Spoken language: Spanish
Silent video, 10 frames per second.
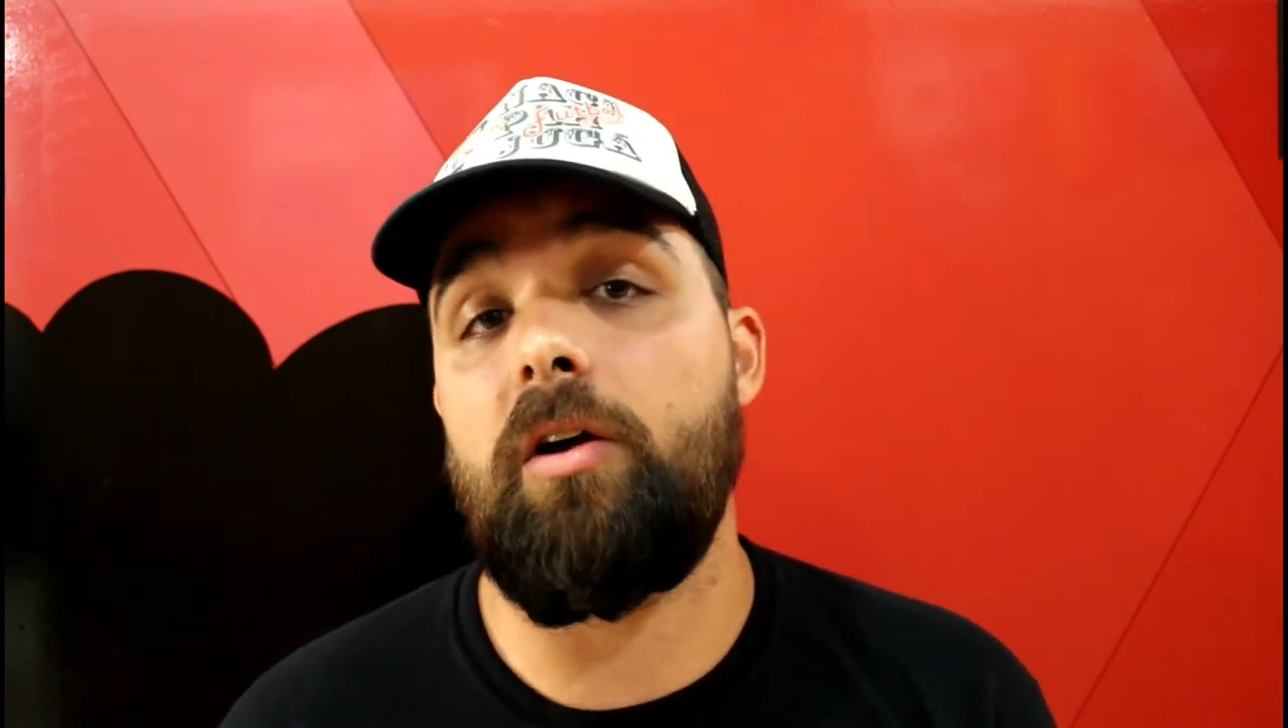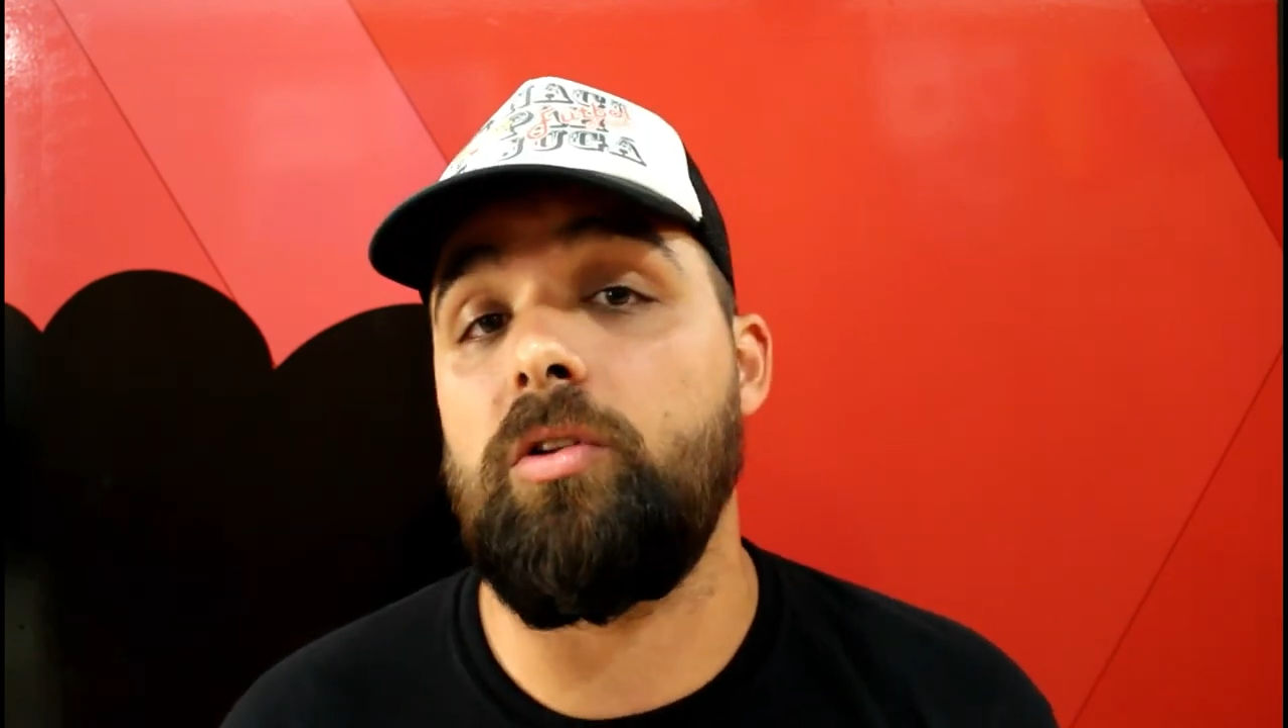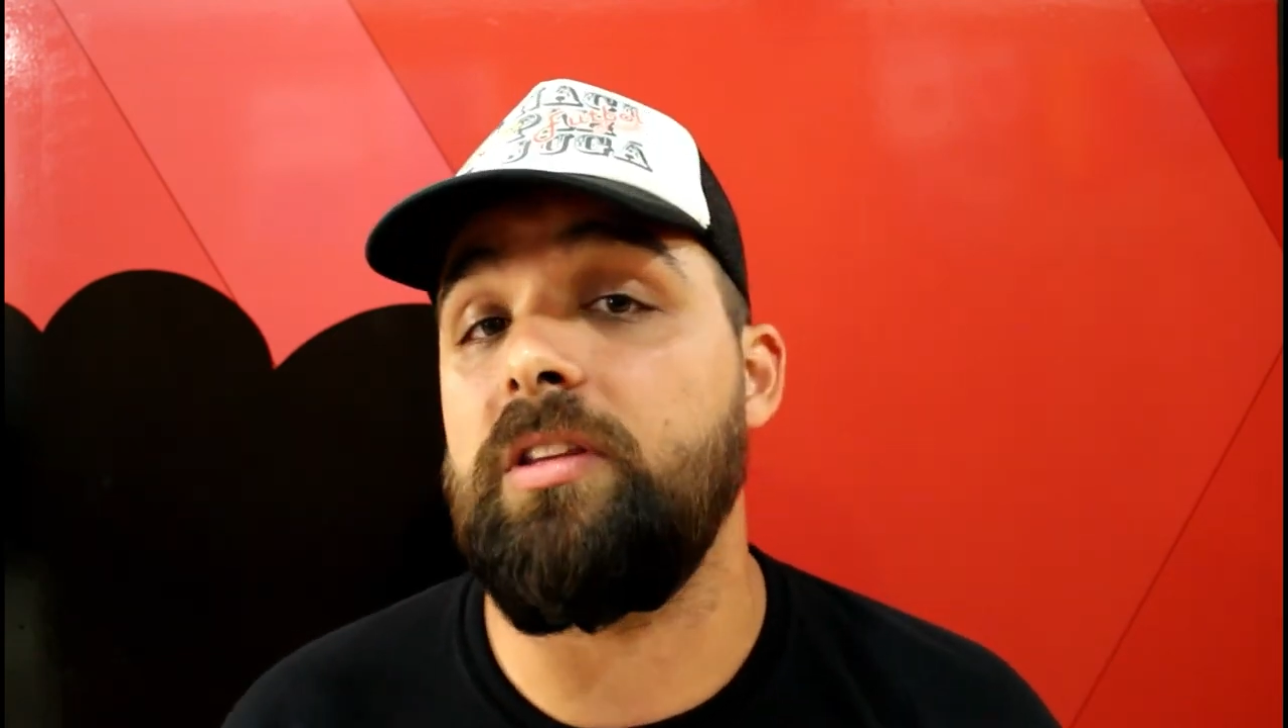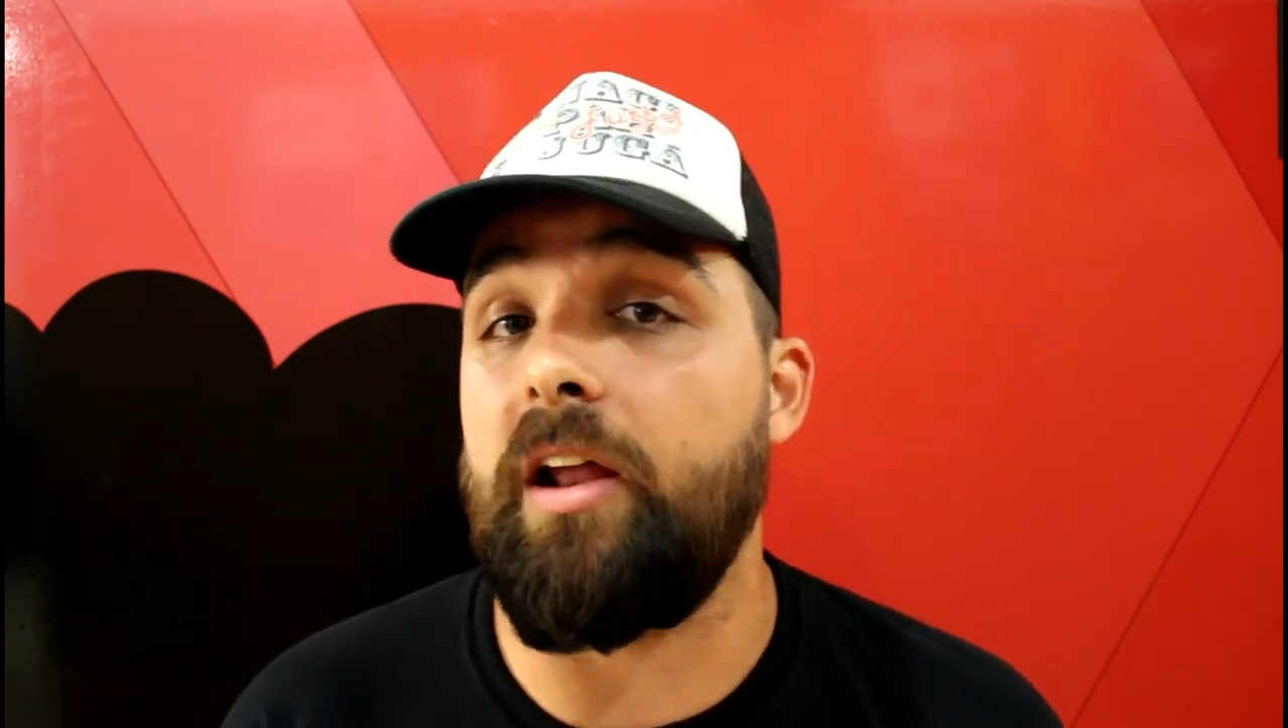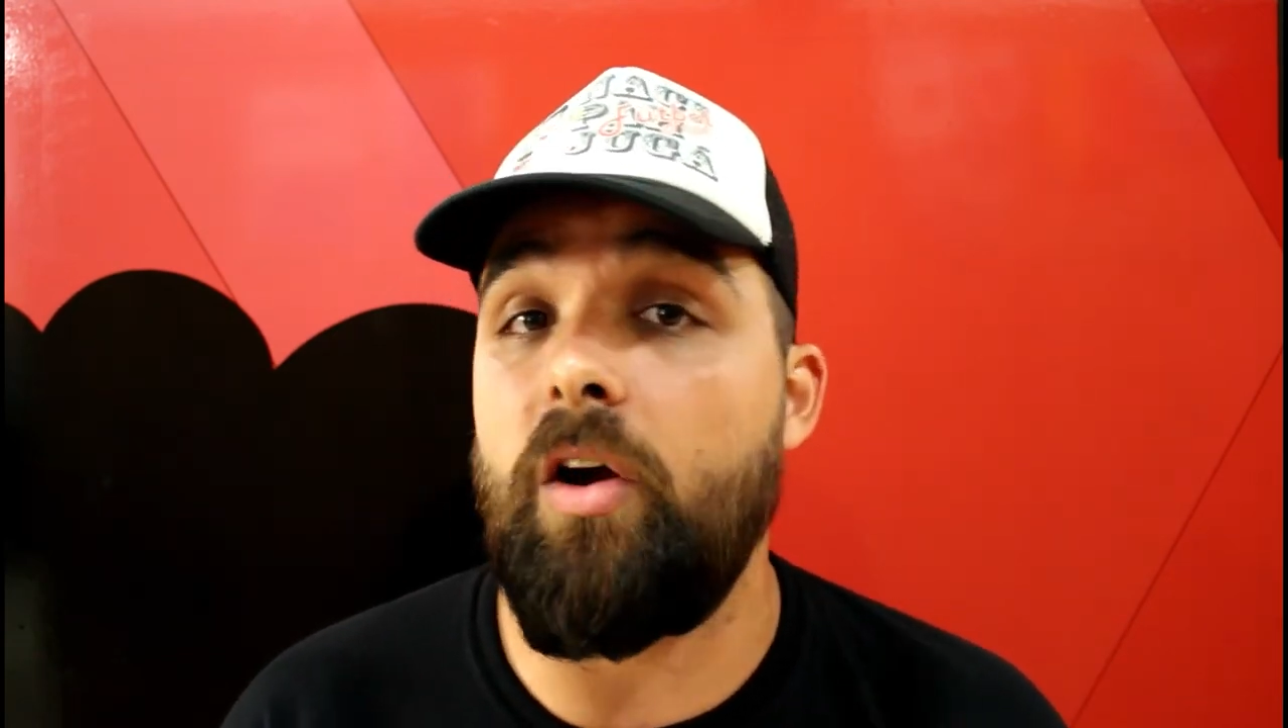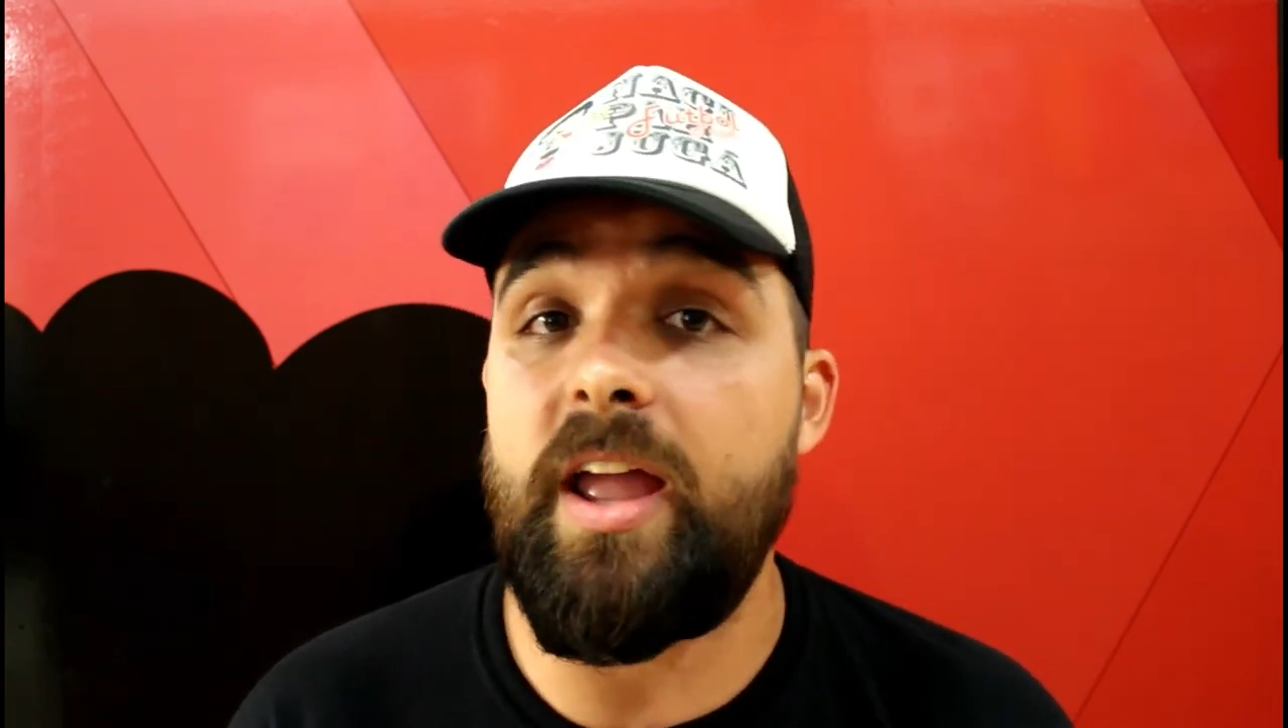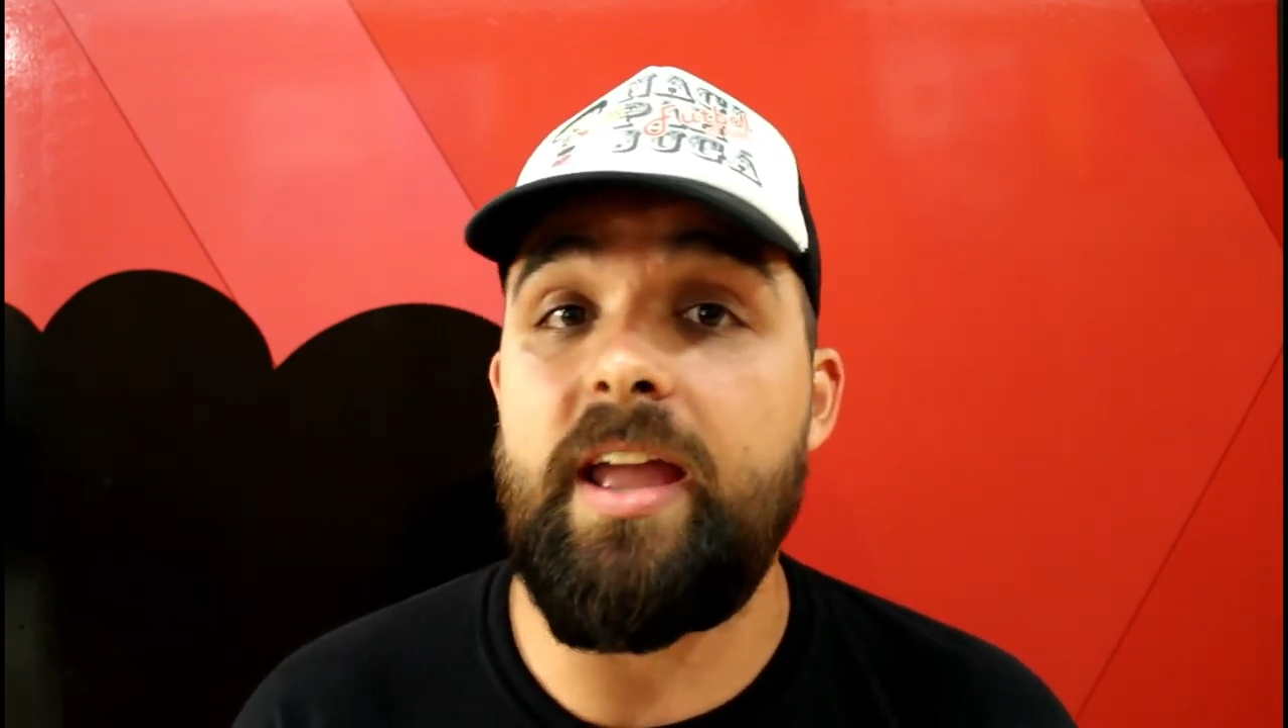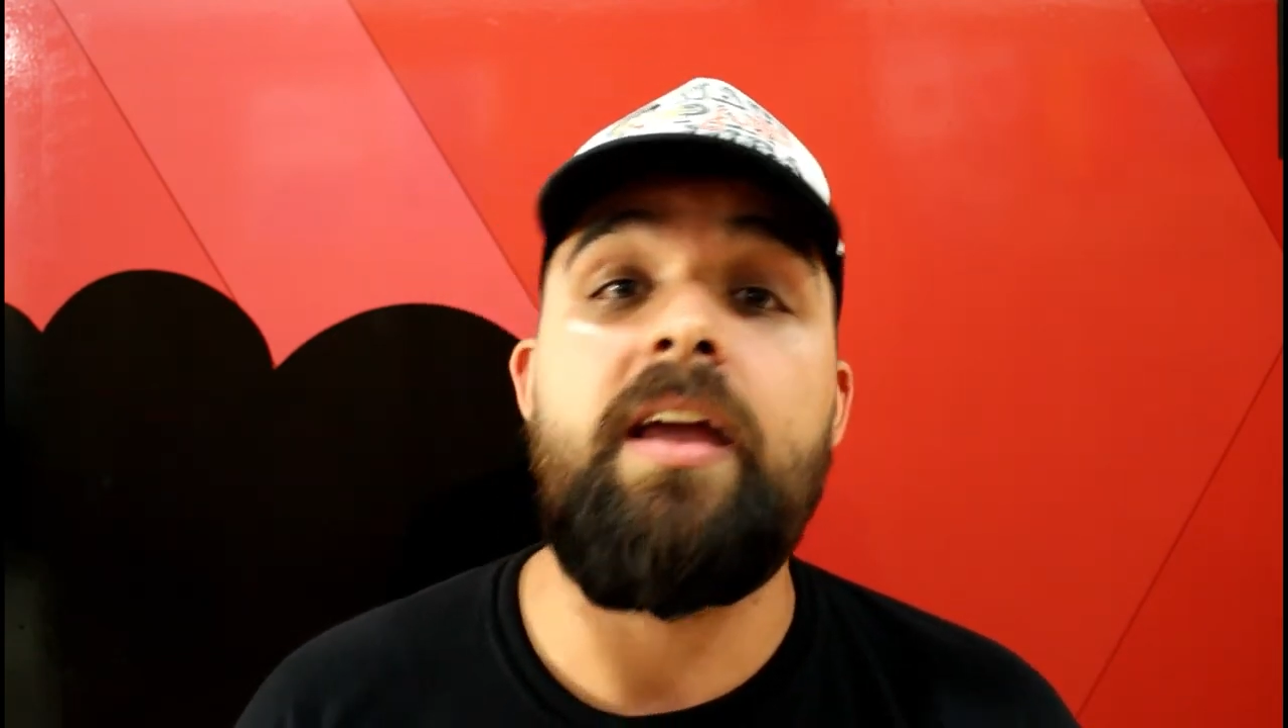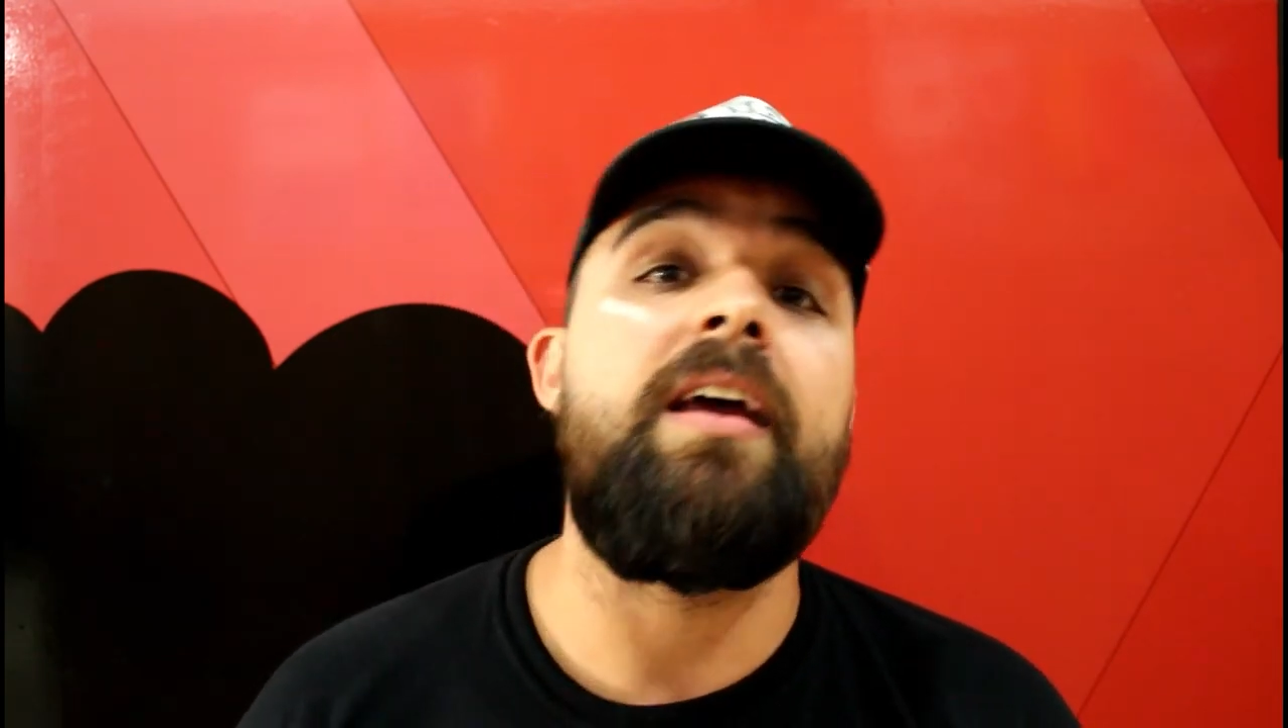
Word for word: contar hoy.